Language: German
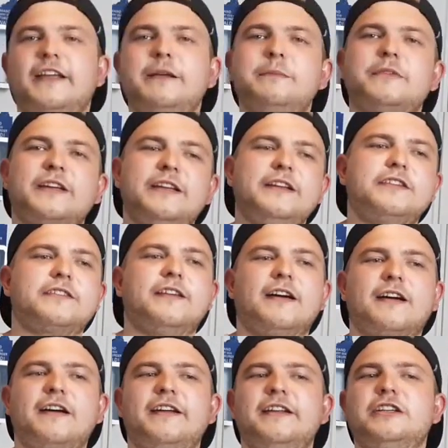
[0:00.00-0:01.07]
Im
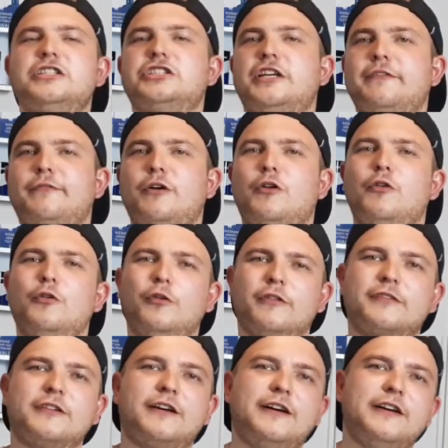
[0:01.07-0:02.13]
Trainingslager in Schäffau,
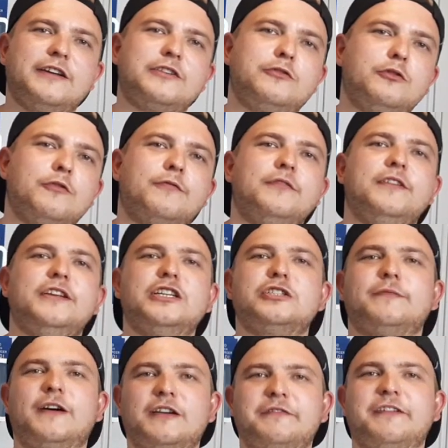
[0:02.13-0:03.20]
Österreich, dürfen die
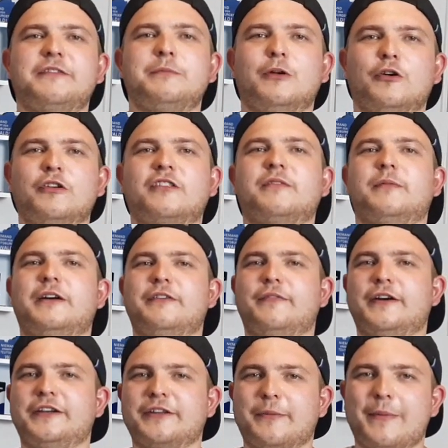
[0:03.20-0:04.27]
Schwarz-Weiß-Blauen zwei
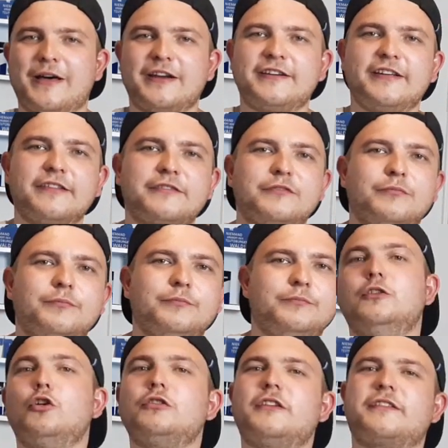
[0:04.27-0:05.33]
weitere Male testen.
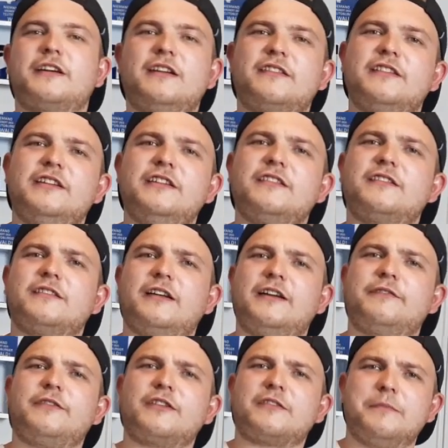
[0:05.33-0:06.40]
Doch das Ganze ist
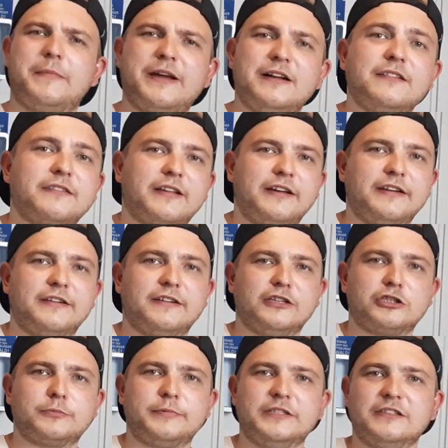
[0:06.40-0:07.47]
etwas mehr als ein
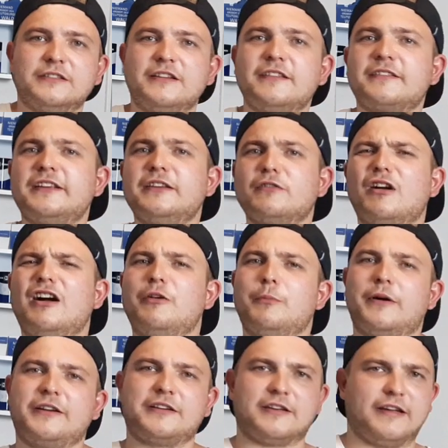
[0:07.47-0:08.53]
Testspiel. Es geht sogar um
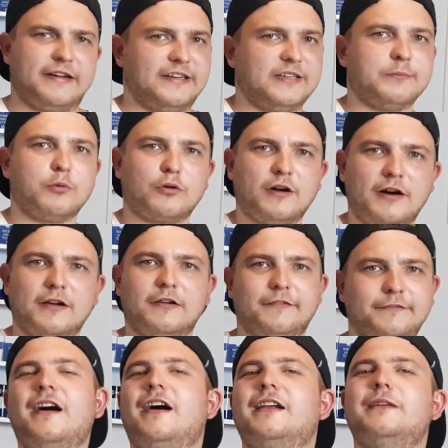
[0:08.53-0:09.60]
einen kleinen Pokal.
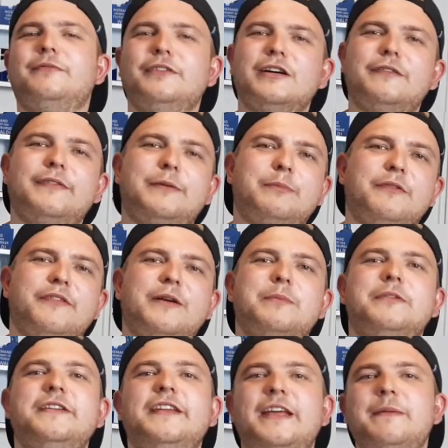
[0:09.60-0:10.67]
An dem
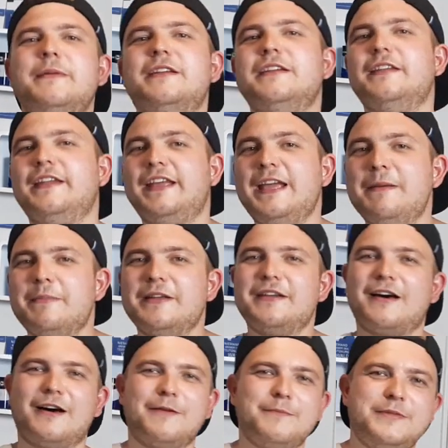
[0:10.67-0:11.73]
Viererwettbewerb nehmen neben
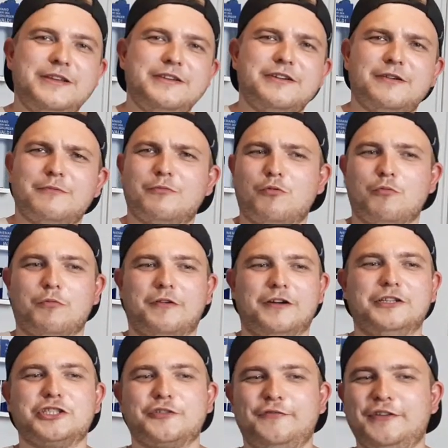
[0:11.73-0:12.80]
Arminia, oh
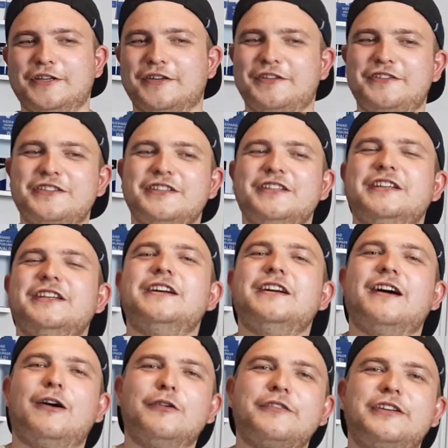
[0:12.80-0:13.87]
ganz schwierig,
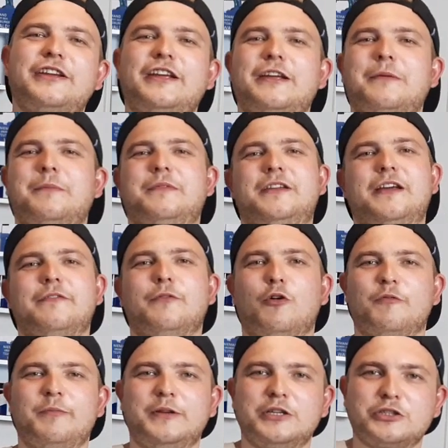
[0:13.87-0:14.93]
außerdem der
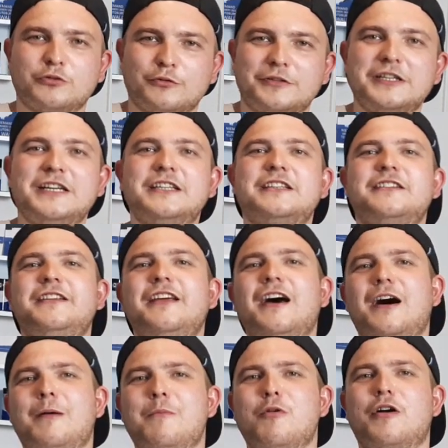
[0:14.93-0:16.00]
VfB Stuttgart,
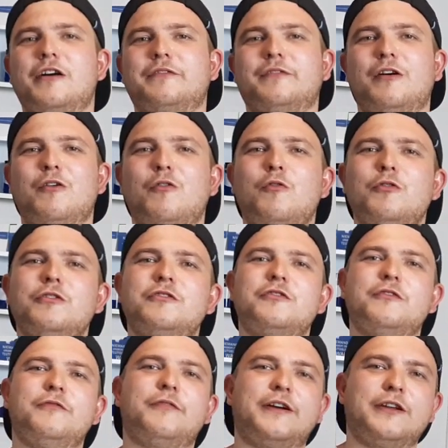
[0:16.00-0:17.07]
der Hamburger SV und
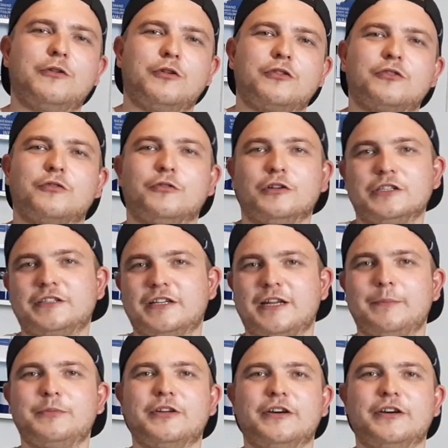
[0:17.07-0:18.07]
Feyenoord Rotterdam